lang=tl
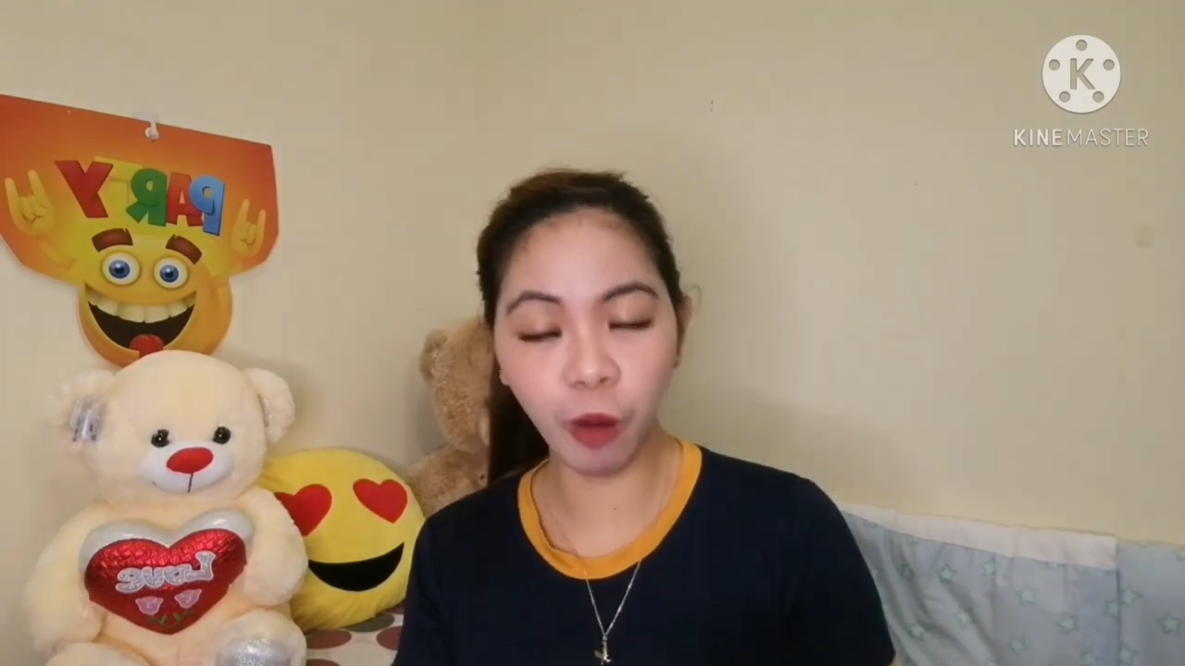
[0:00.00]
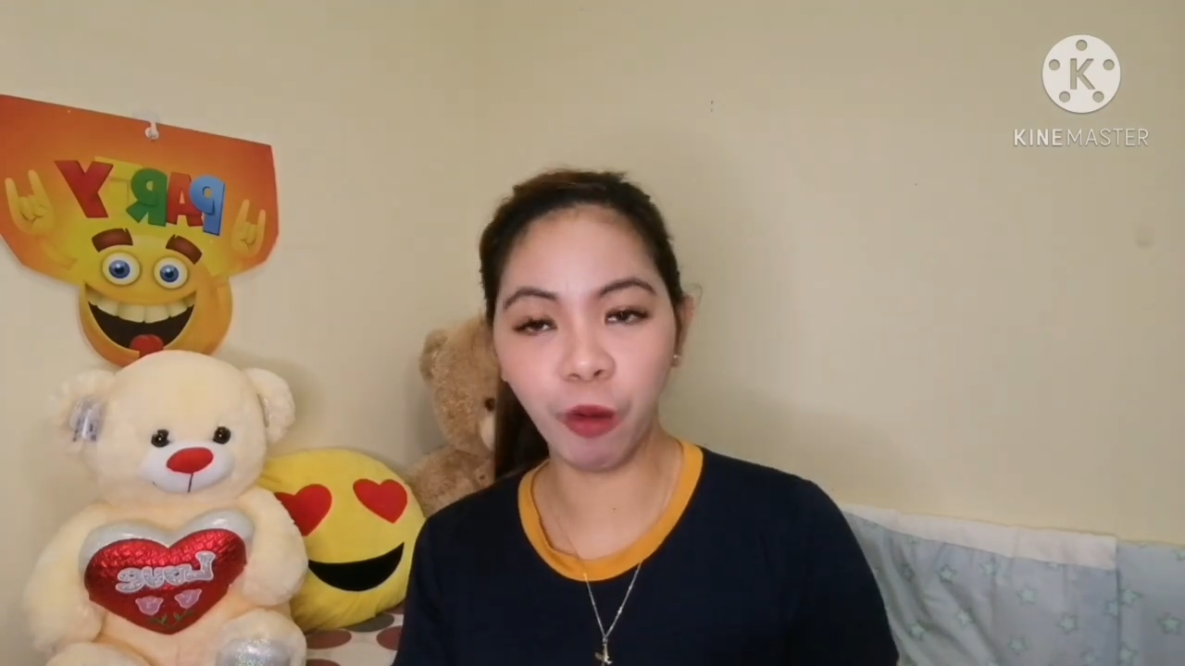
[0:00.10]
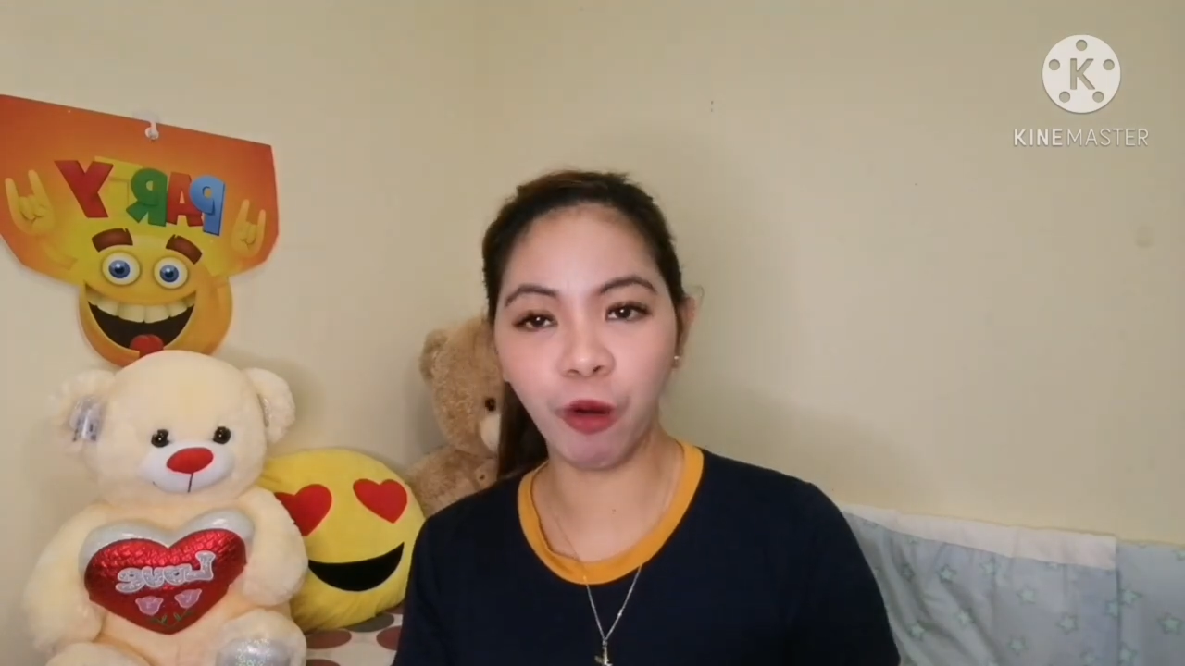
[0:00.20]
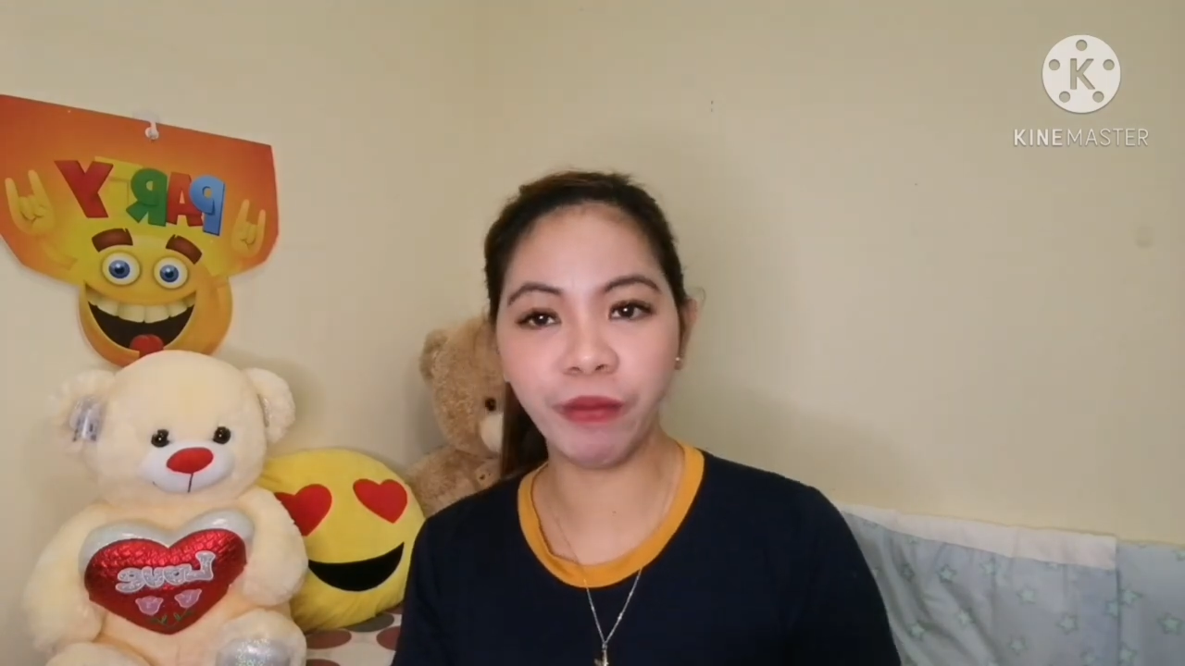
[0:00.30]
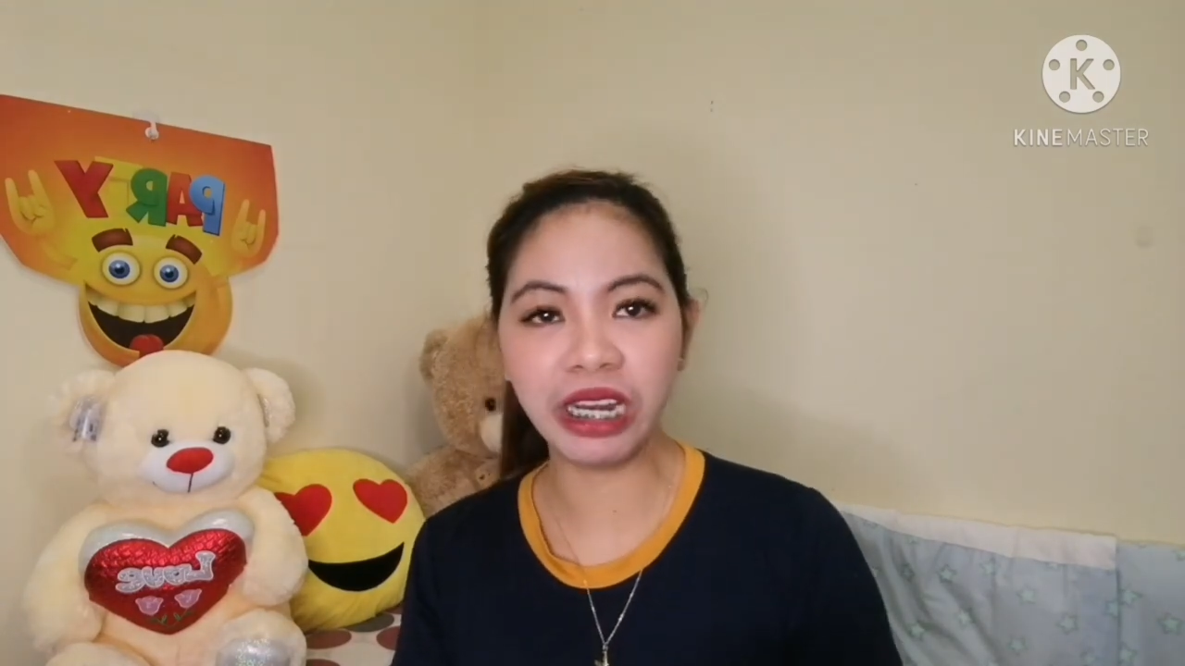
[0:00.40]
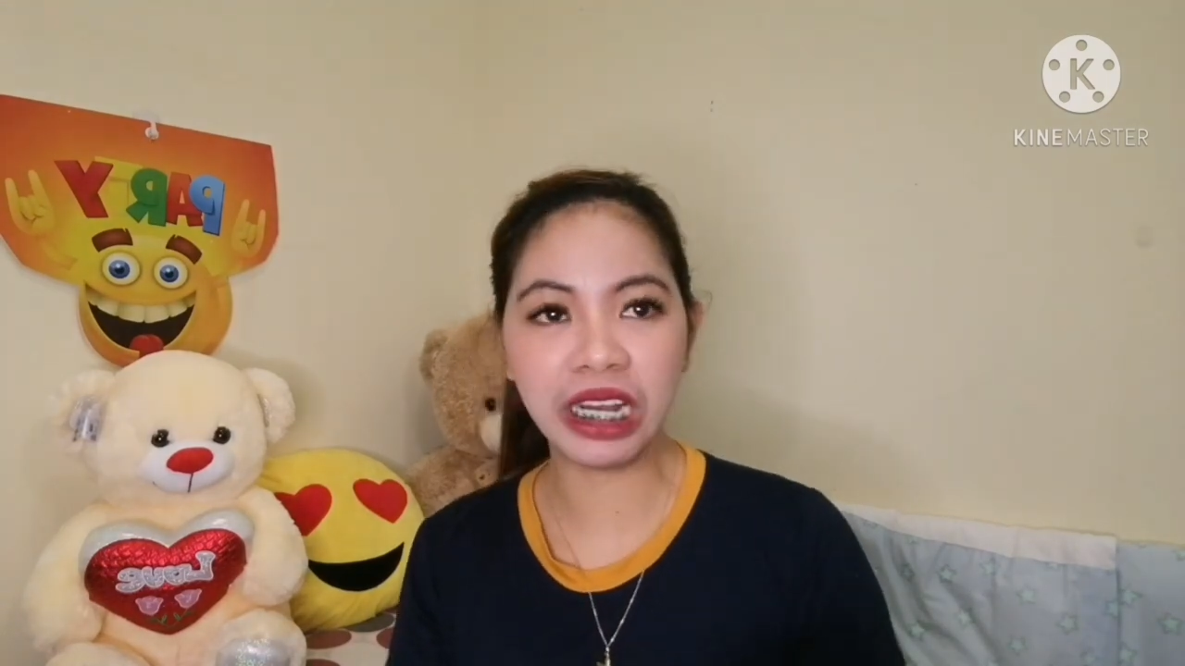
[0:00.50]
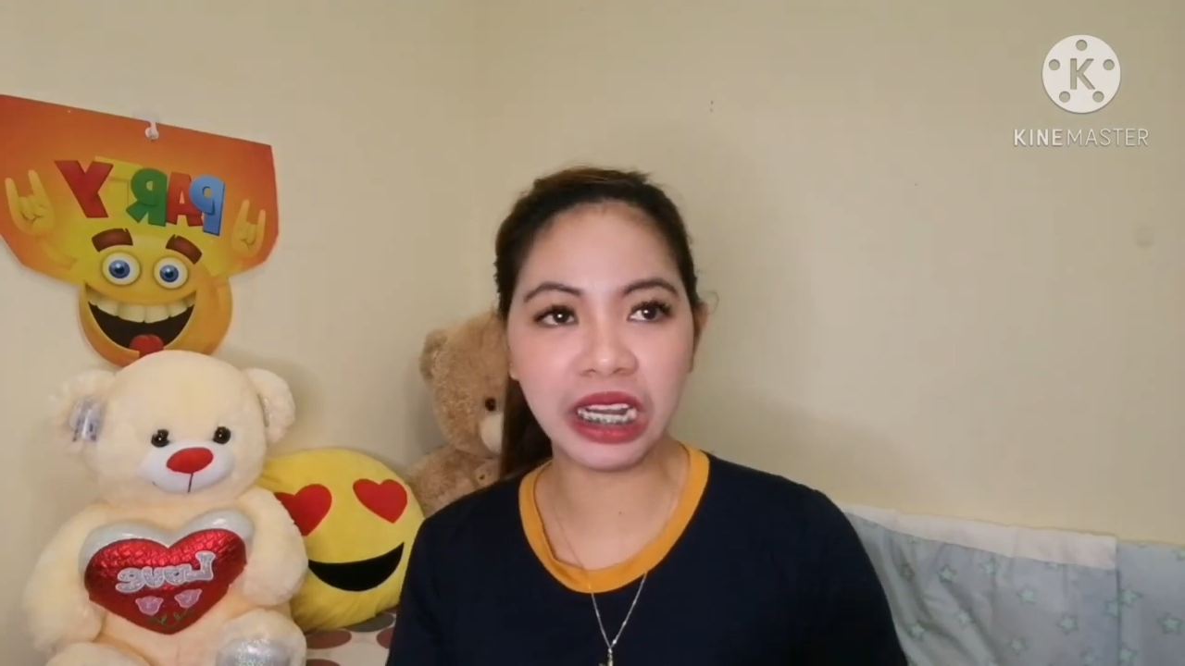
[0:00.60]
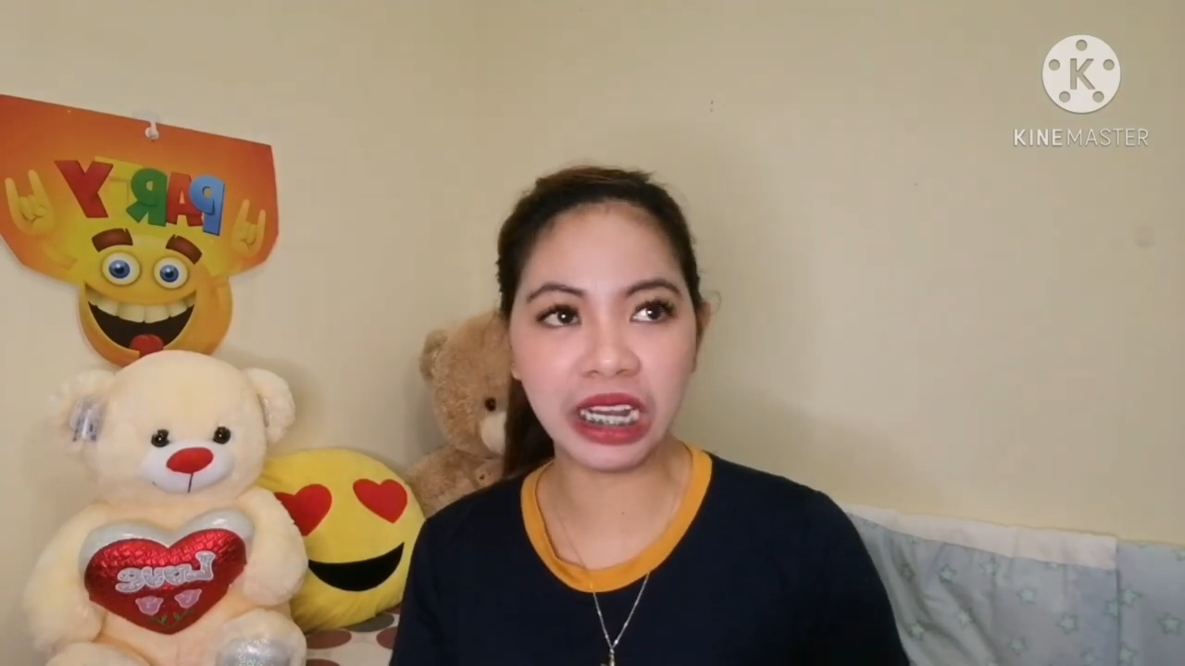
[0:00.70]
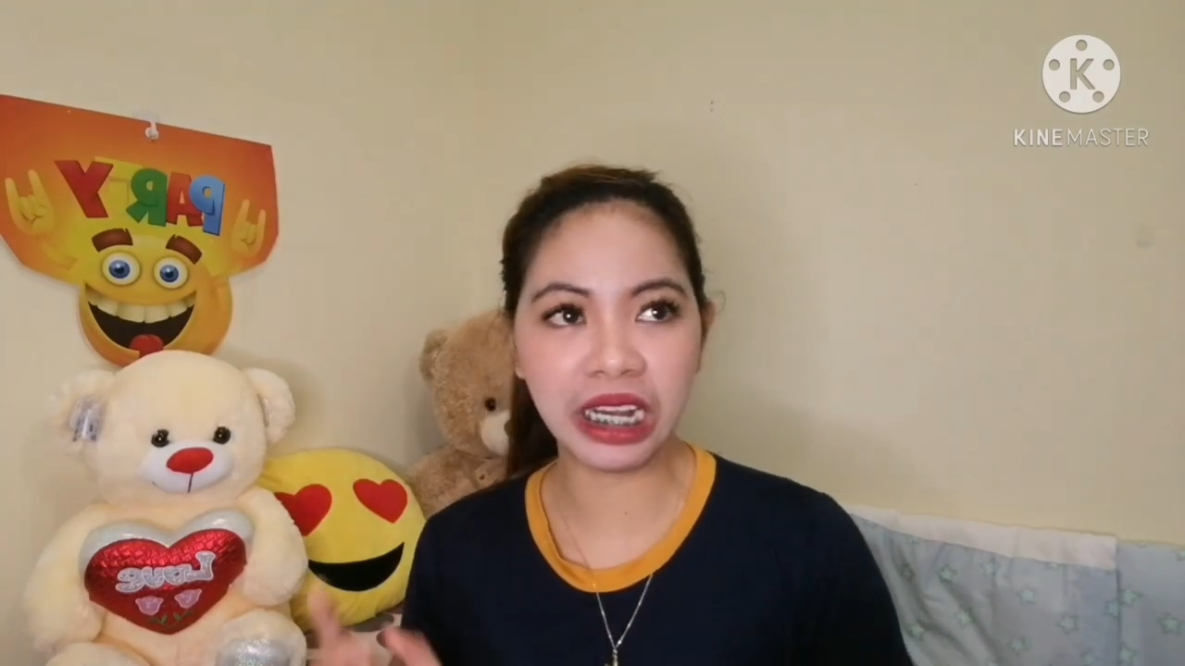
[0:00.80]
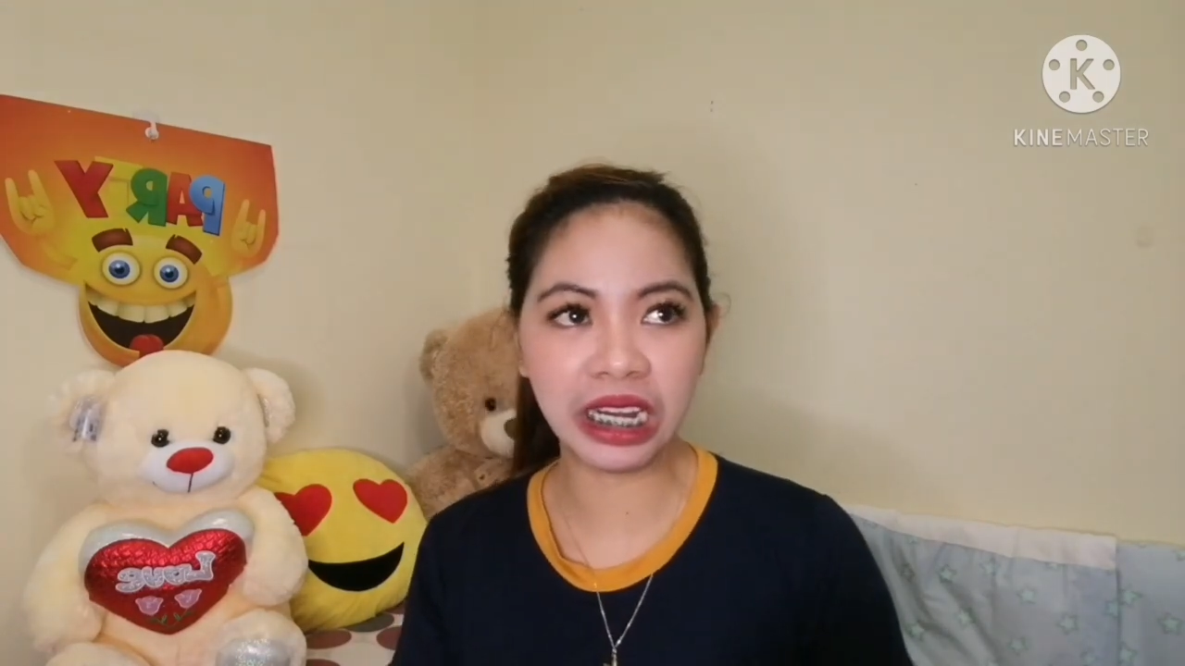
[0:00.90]
opo,
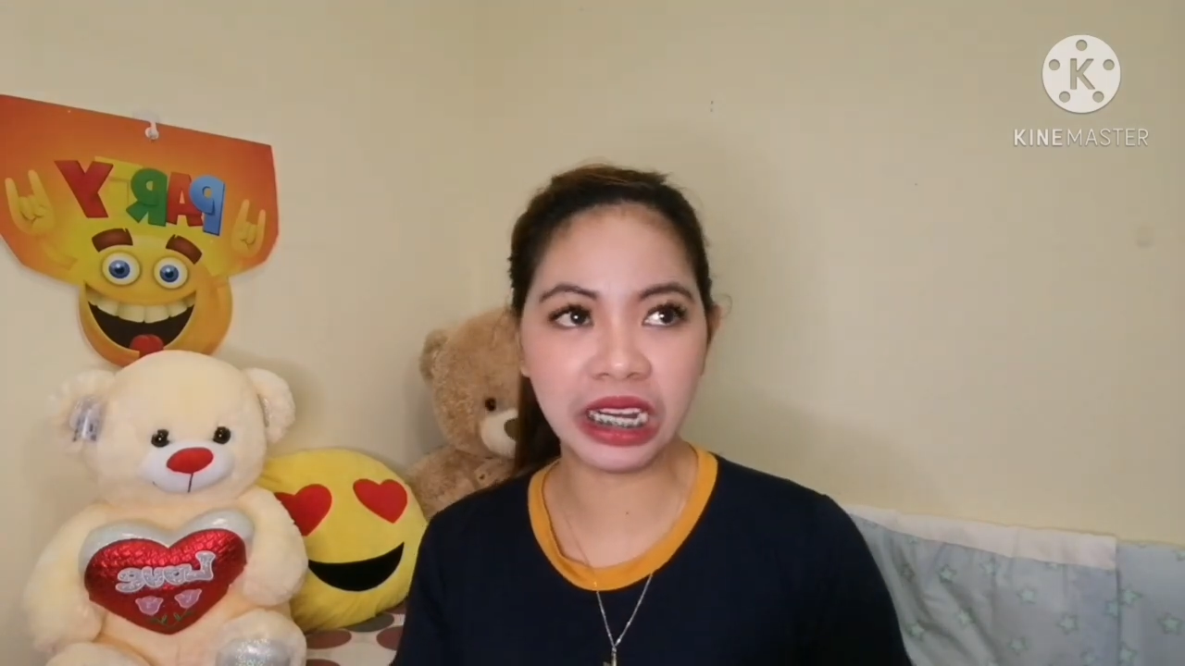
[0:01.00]
pinaka